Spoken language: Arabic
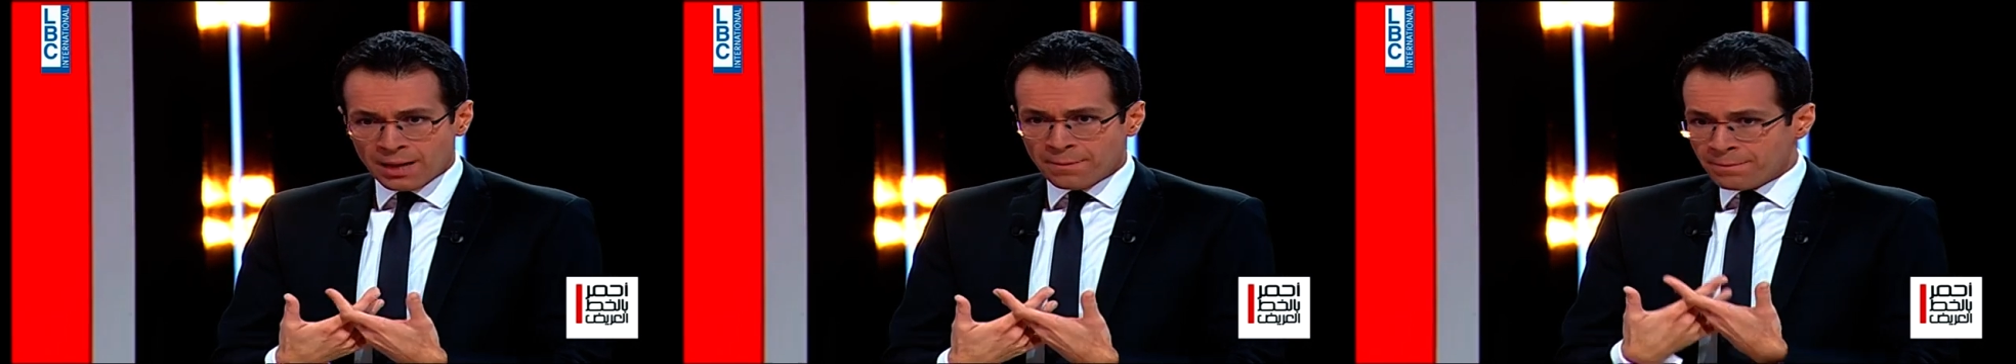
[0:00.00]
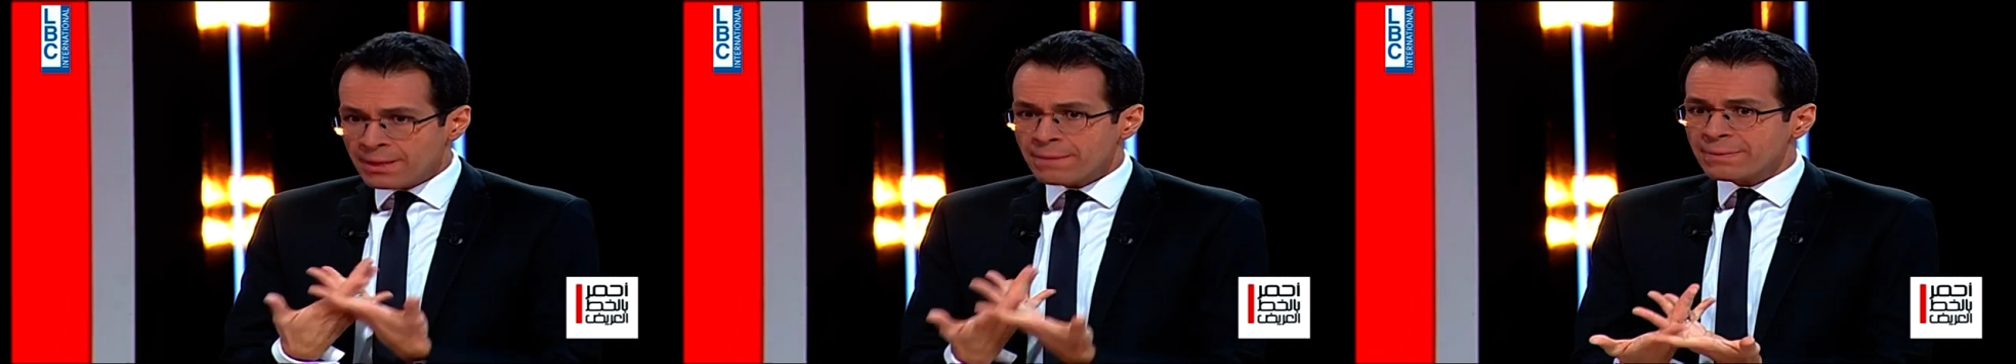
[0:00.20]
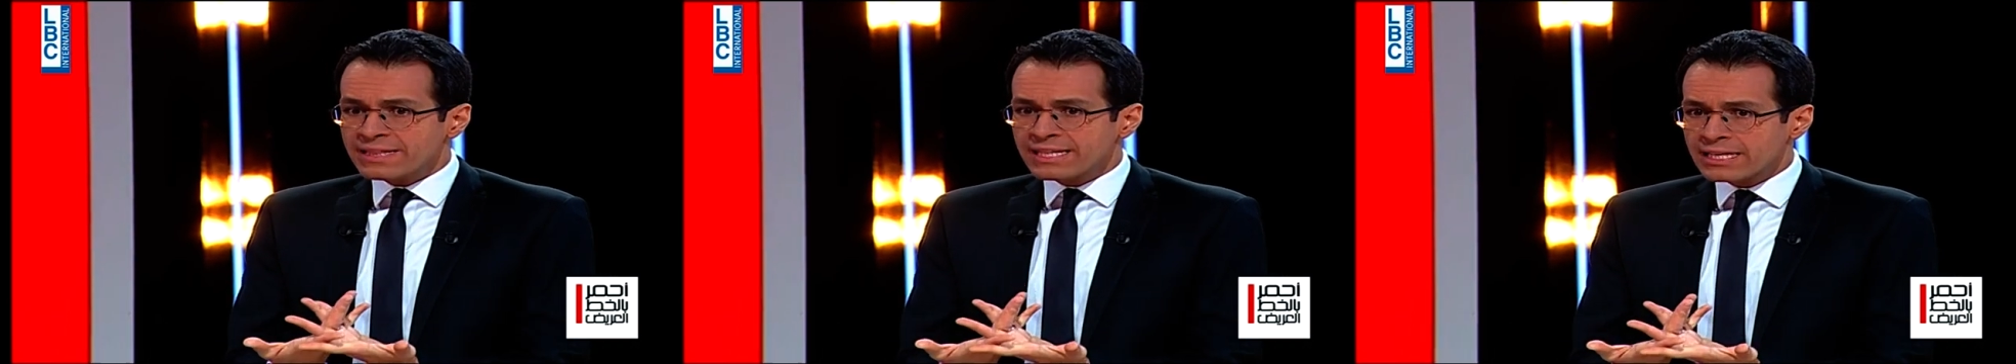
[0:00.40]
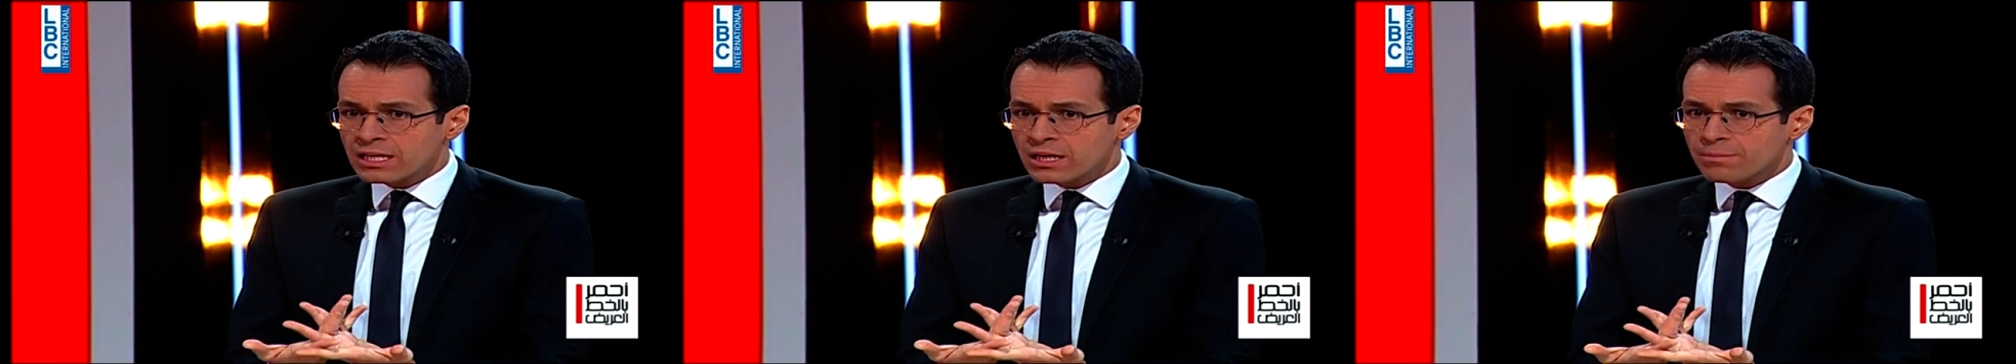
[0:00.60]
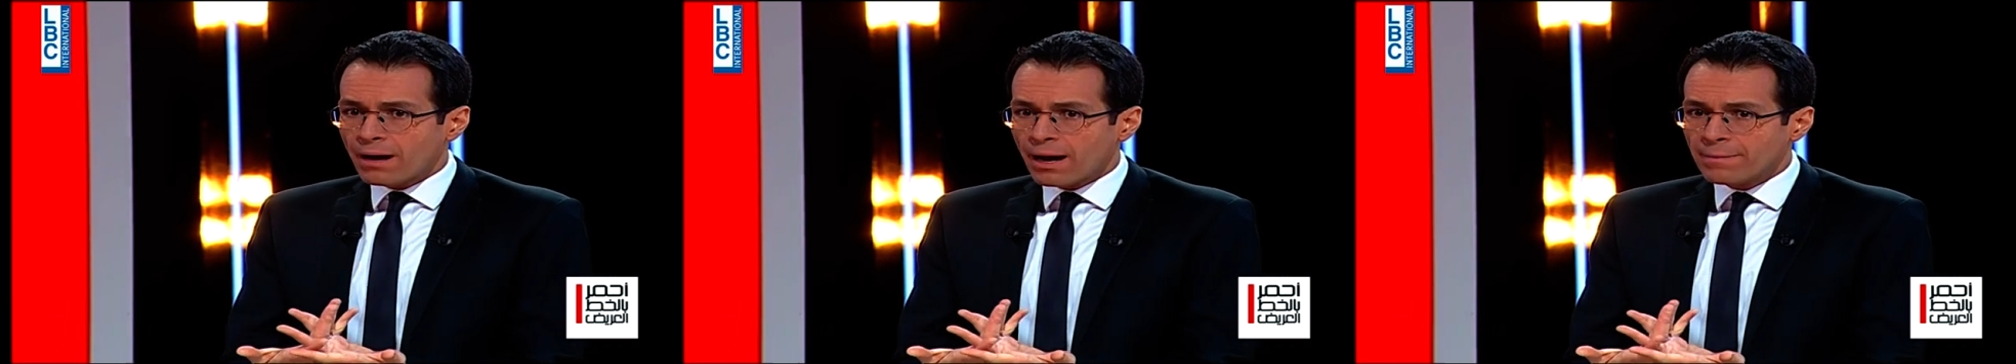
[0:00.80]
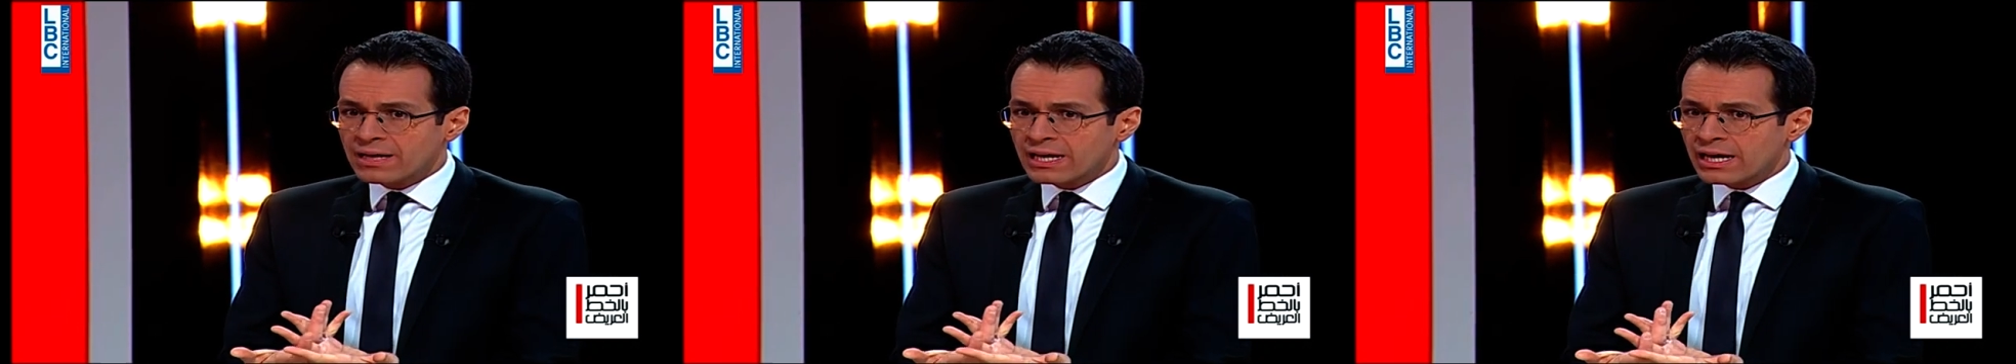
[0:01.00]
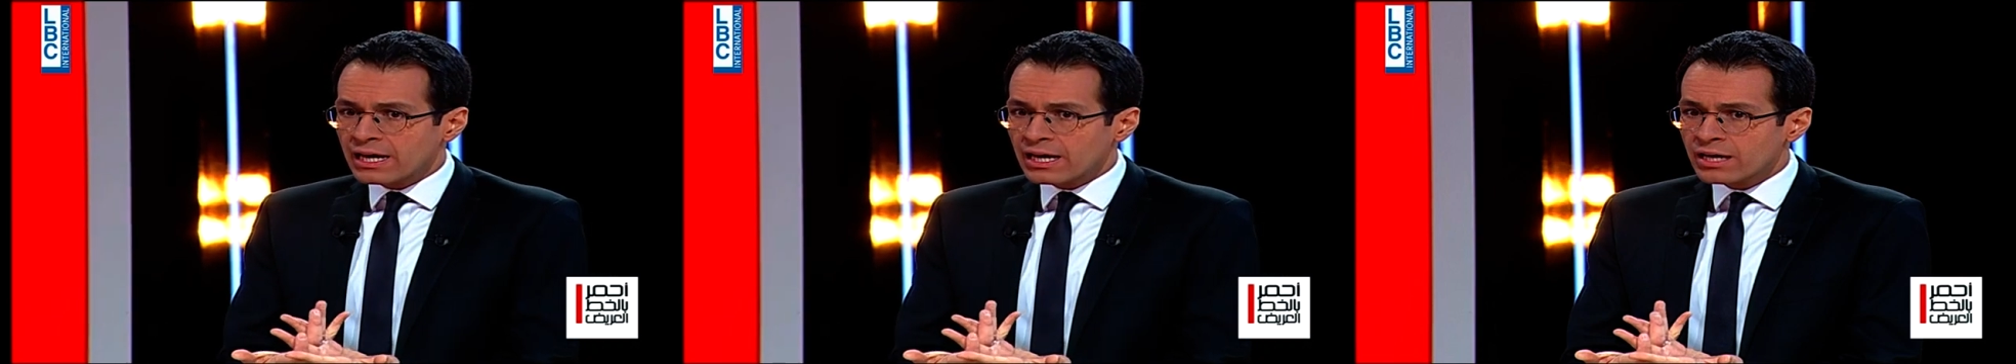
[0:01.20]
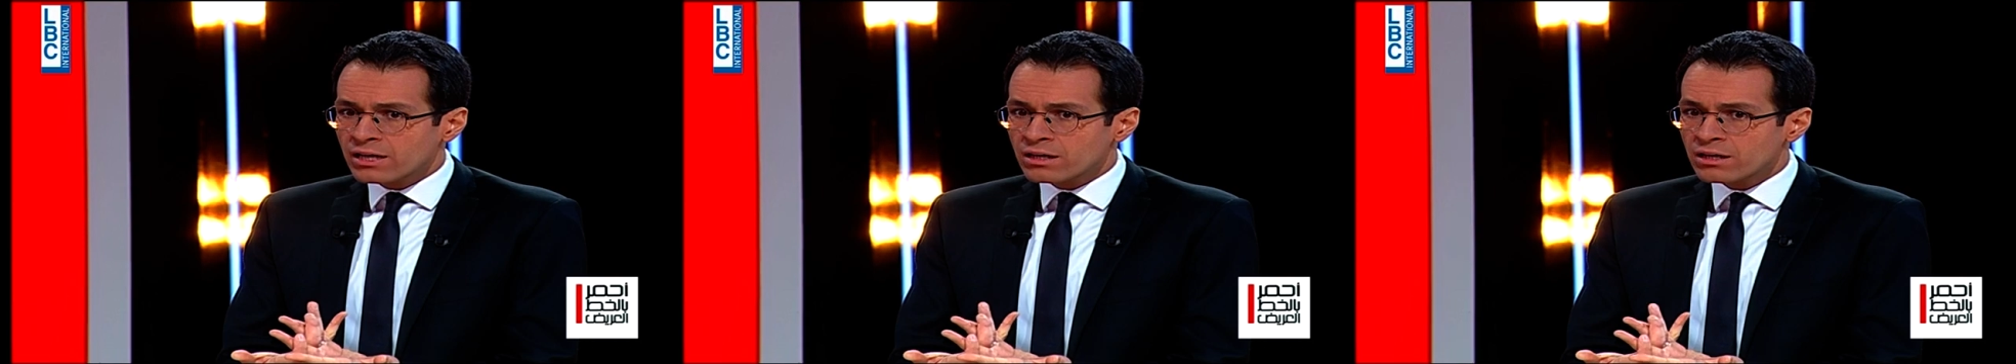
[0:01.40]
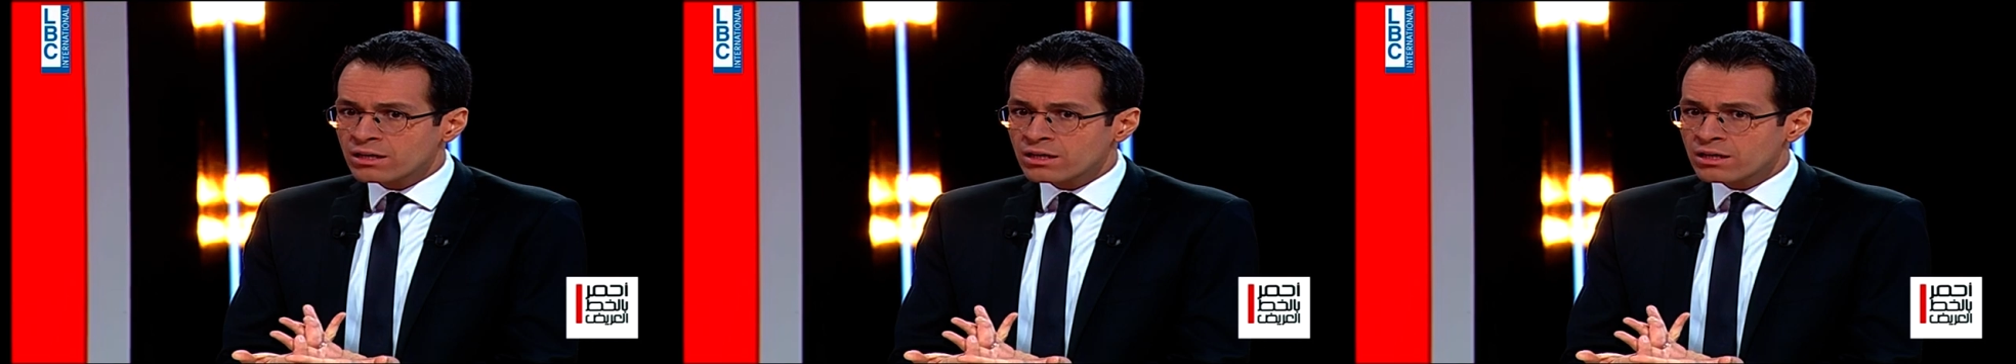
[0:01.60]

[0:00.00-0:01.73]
مين بدك يربح بالاخر